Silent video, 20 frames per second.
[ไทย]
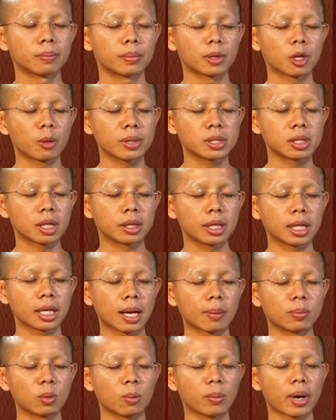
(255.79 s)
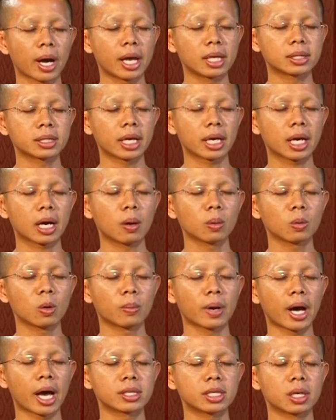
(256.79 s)
เรามีสติกับลมหายใจเข้าลม
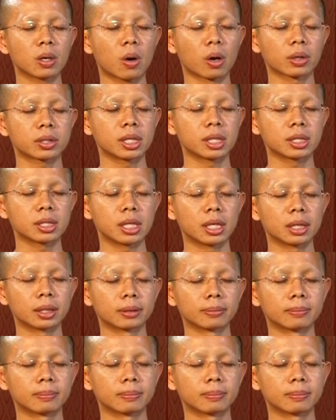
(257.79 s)
หายใจออกจริง